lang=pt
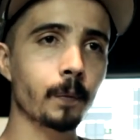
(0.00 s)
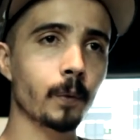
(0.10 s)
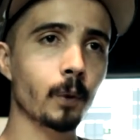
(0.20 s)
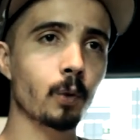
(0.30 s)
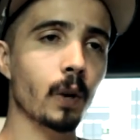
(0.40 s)

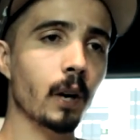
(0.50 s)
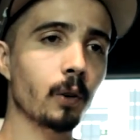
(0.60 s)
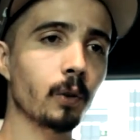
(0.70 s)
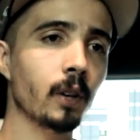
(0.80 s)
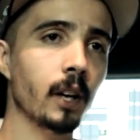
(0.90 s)
no
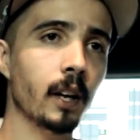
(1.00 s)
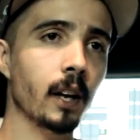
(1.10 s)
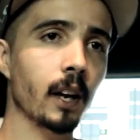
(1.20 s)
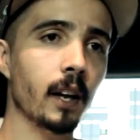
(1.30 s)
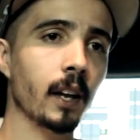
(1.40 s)
qual é,
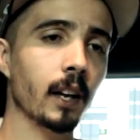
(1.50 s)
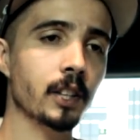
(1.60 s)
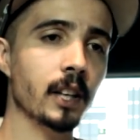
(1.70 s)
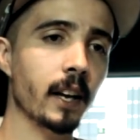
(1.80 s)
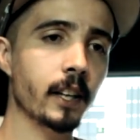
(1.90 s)
ela, ela
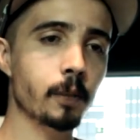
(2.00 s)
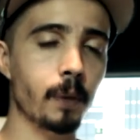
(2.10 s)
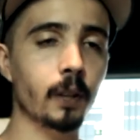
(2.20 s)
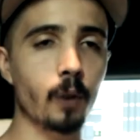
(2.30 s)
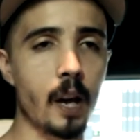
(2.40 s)
já
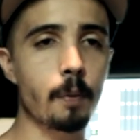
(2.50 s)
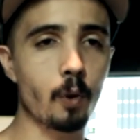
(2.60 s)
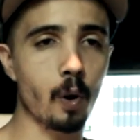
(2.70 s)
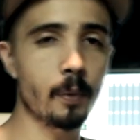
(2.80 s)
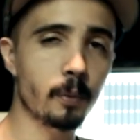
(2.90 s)
respeita o rap
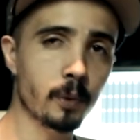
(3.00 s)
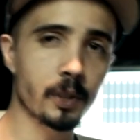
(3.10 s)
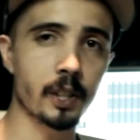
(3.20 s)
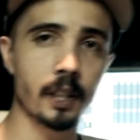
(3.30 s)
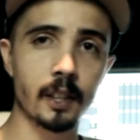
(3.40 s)
como
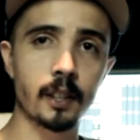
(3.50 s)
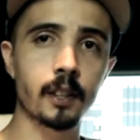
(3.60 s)
música.